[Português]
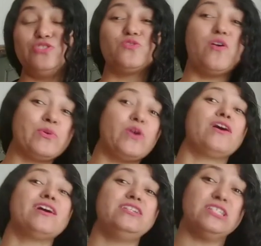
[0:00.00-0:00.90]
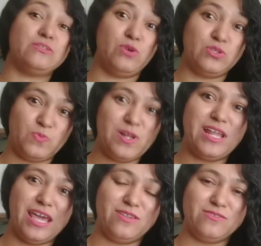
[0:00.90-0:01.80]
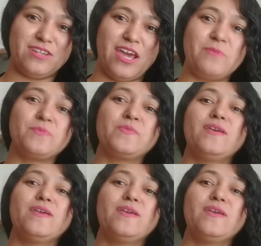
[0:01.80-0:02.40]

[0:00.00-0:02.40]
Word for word: vídeo como que eu organizo meus boletos, né?